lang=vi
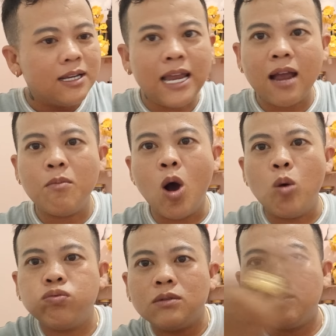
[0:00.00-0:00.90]
trang
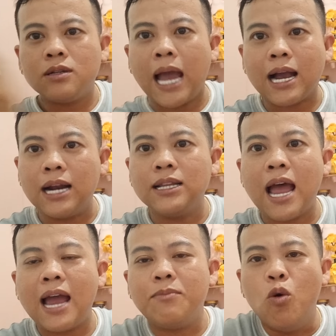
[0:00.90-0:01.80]
một chặt cánh
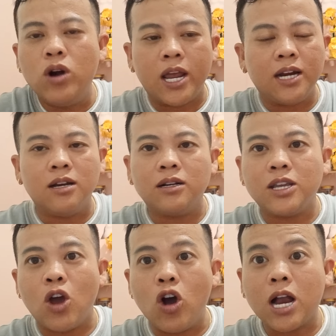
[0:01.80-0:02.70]
tay muốn luyện được
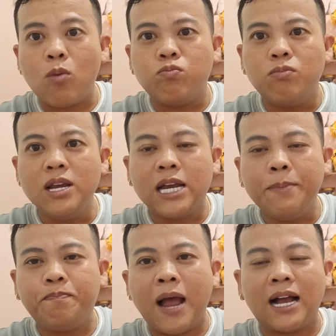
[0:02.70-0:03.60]
võ công bí
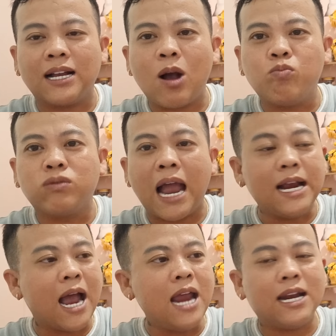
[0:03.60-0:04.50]
kíp thành công cái
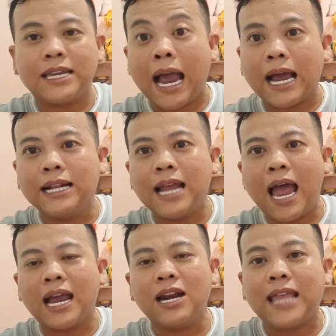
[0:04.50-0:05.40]
thế là chặt cánh
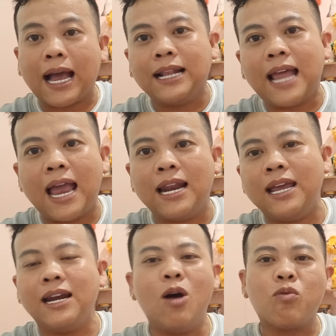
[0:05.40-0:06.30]
tay cái nó chặt cánh tay
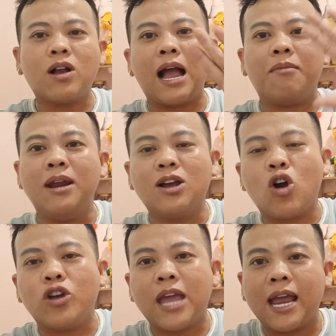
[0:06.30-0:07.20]
liền nó không có cần biết nó
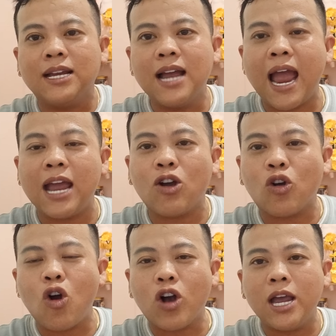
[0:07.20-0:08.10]
coi trang thứ hai coi
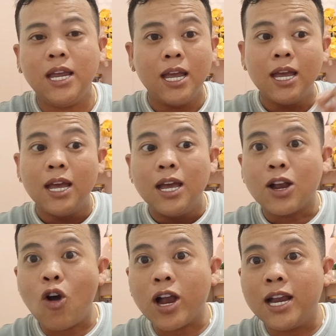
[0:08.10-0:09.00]
có cái
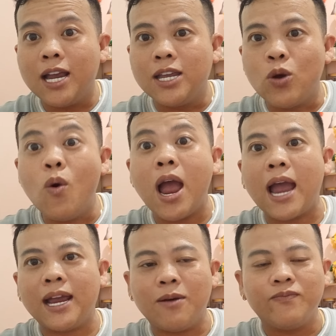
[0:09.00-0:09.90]
có cái ghi chú
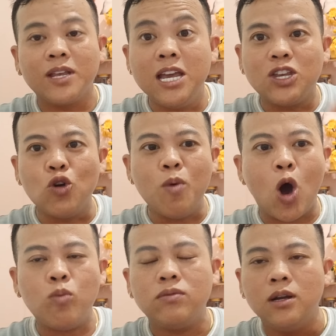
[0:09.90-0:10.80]
hai không ghi chú
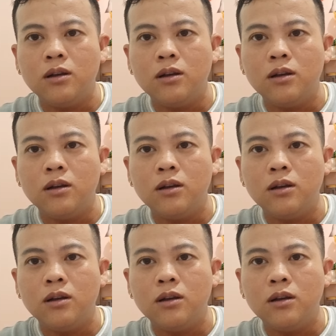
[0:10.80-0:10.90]
một